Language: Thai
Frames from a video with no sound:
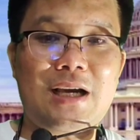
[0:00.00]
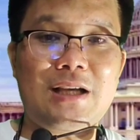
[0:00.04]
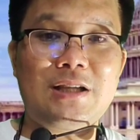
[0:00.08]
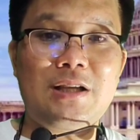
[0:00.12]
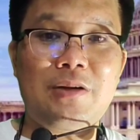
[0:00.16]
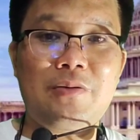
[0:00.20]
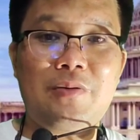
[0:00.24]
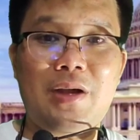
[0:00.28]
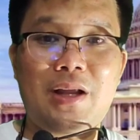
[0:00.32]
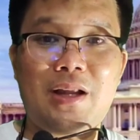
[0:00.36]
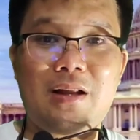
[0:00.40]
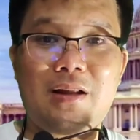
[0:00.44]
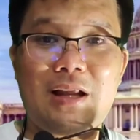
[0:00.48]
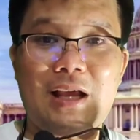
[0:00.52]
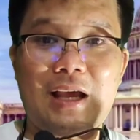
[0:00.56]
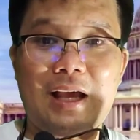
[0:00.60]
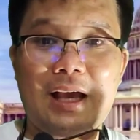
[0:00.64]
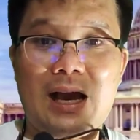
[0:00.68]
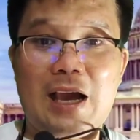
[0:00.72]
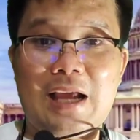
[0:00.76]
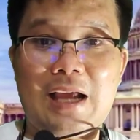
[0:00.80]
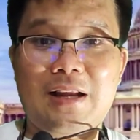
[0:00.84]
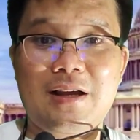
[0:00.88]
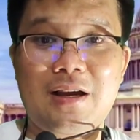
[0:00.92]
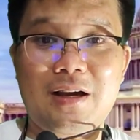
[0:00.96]
ใช้ชีวิตใน
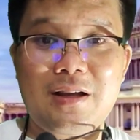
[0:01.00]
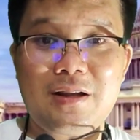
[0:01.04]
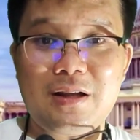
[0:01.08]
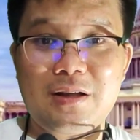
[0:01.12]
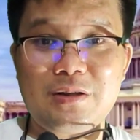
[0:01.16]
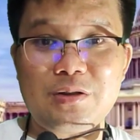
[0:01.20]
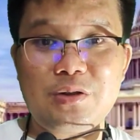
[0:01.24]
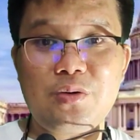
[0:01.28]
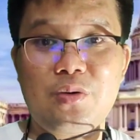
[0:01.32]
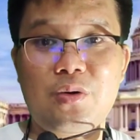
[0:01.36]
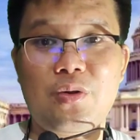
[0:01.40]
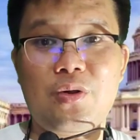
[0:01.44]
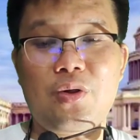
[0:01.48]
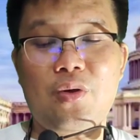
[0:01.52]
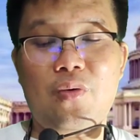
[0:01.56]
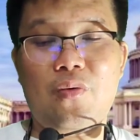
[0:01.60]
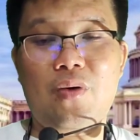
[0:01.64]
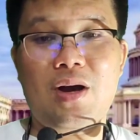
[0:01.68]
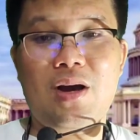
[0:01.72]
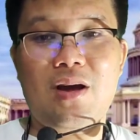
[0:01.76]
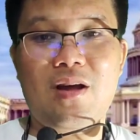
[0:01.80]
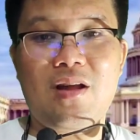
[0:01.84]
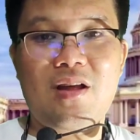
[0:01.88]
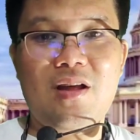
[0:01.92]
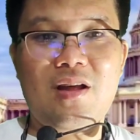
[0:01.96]
การเงินส่วนตั
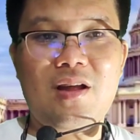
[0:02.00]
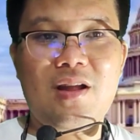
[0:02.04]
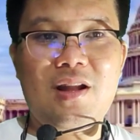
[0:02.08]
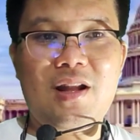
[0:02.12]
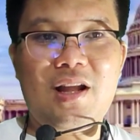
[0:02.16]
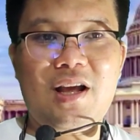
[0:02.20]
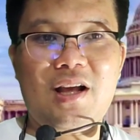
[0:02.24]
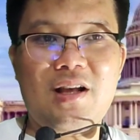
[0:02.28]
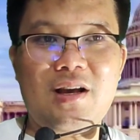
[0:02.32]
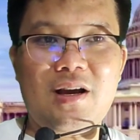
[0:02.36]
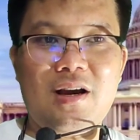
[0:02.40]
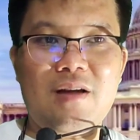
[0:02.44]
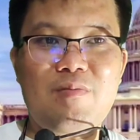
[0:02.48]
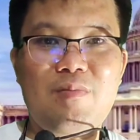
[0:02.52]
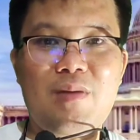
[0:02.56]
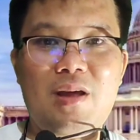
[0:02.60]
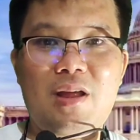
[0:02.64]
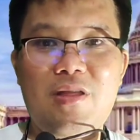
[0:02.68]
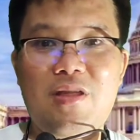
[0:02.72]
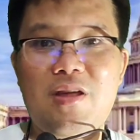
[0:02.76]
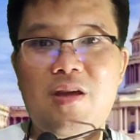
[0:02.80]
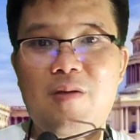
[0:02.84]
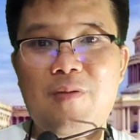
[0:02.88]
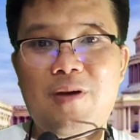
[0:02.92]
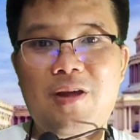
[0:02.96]
วถ้าเกิด
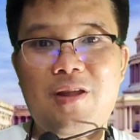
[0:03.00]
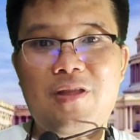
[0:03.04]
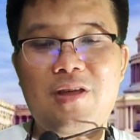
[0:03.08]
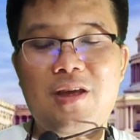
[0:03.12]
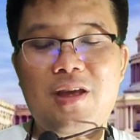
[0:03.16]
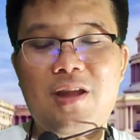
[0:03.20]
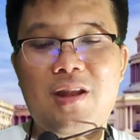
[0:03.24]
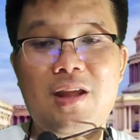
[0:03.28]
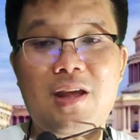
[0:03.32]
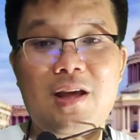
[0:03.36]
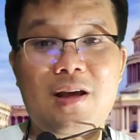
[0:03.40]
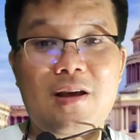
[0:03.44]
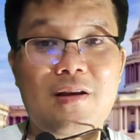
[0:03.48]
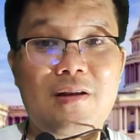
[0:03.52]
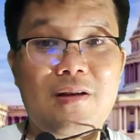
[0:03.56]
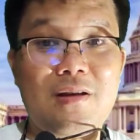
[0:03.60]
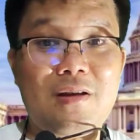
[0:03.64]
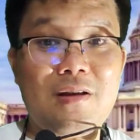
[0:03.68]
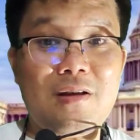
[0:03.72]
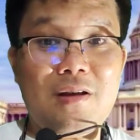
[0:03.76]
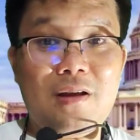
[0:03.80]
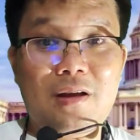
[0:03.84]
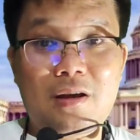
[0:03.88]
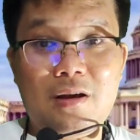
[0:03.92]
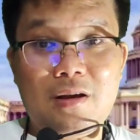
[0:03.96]
มี CBC เนี่ย
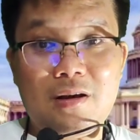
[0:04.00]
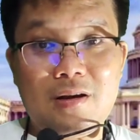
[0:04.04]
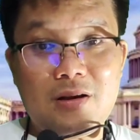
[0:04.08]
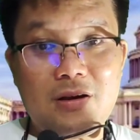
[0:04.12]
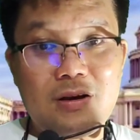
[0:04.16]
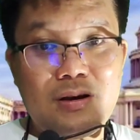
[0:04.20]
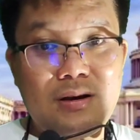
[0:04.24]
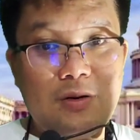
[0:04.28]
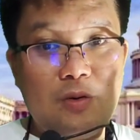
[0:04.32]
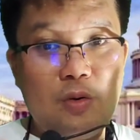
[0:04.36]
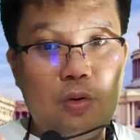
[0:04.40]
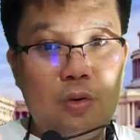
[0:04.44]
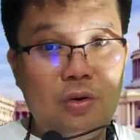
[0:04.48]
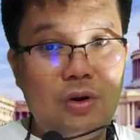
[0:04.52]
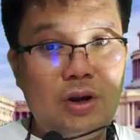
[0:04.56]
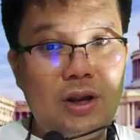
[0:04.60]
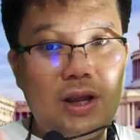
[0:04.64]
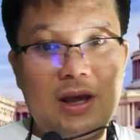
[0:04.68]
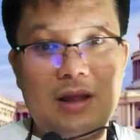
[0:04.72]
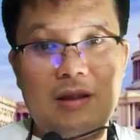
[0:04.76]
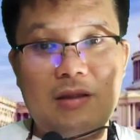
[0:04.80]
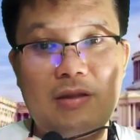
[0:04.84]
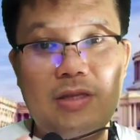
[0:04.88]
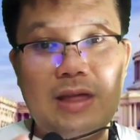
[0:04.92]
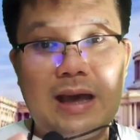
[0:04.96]
คือคุณ
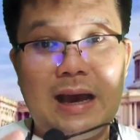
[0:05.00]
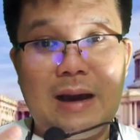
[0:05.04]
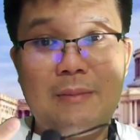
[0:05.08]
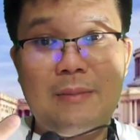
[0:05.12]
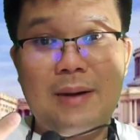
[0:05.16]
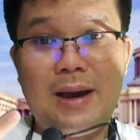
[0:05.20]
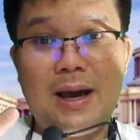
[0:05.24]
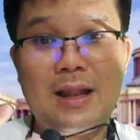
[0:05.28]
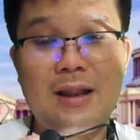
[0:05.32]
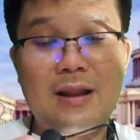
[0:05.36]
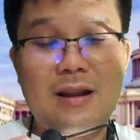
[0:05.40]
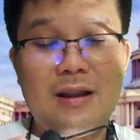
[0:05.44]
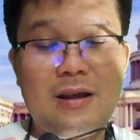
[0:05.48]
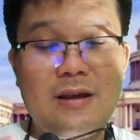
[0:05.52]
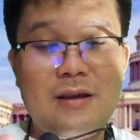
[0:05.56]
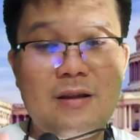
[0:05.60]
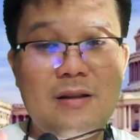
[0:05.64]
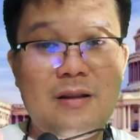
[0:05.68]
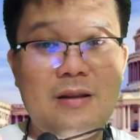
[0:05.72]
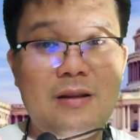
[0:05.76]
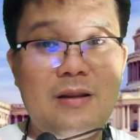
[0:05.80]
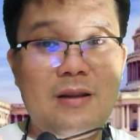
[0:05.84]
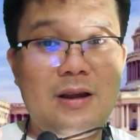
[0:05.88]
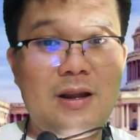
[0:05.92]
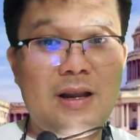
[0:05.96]
เนี่ยสามารถ
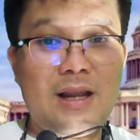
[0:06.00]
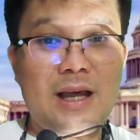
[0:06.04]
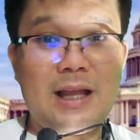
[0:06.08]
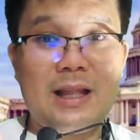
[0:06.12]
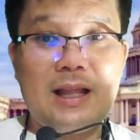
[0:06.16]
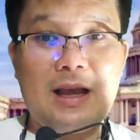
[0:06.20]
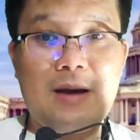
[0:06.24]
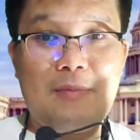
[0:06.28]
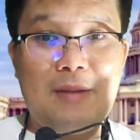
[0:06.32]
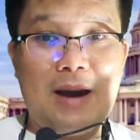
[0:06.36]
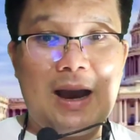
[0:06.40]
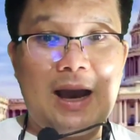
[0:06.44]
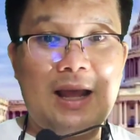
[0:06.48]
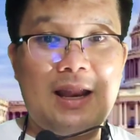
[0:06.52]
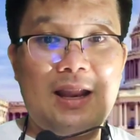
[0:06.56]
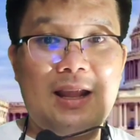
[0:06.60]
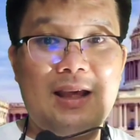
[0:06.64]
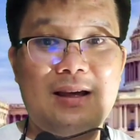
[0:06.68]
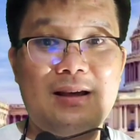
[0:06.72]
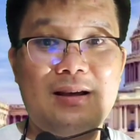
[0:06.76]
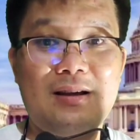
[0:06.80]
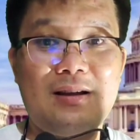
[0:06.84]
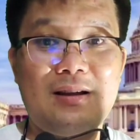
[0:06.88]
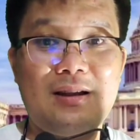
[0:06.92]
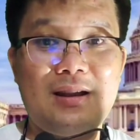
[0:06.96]
หรือรัฐบาล
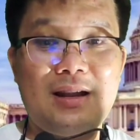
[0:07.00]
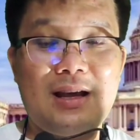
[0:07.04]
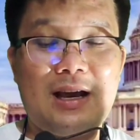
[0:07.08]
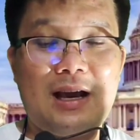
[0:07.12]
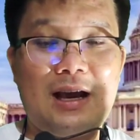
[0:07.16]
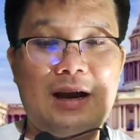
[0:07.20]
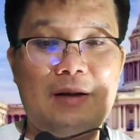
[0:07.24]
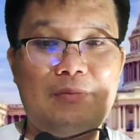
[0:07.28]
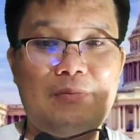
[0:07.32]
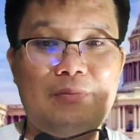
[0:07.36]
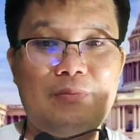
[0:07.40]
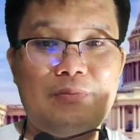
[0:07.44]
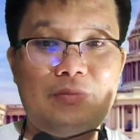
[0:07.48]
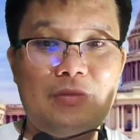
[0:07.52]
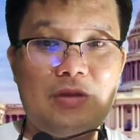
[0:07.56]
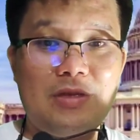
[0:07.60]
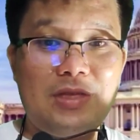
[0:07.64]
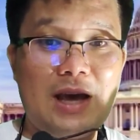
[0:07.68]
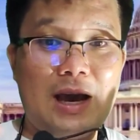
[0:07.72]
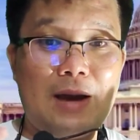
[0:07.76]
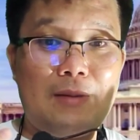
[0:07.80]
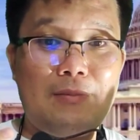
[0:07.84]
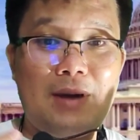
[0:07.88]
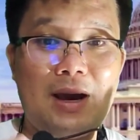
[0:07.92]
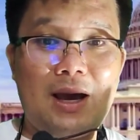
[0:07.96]
เนี่ยนะครับ
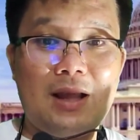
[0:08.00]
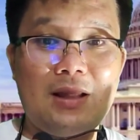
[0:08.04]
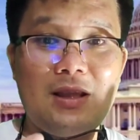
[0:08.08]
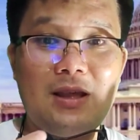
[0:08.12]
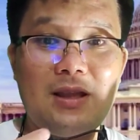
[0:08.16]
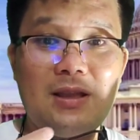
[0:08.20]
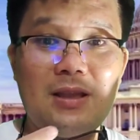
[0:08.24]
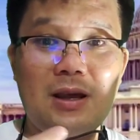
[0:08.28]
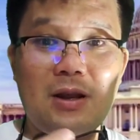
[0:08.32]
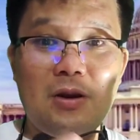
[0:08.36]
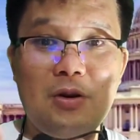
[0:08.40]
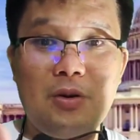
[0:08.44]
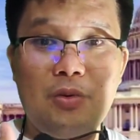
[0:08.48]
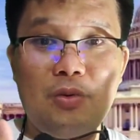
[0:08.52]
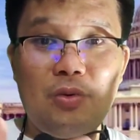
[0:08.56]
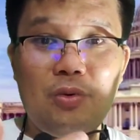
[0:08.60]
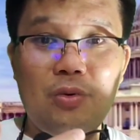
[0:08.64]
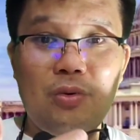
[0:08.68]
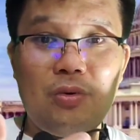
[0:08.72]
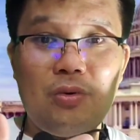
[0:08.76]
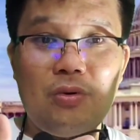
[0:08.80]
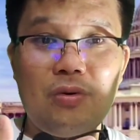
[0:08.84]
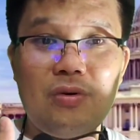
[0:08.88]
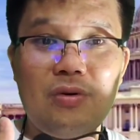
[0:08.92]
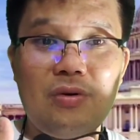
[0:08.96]
สามารถที่จะรู้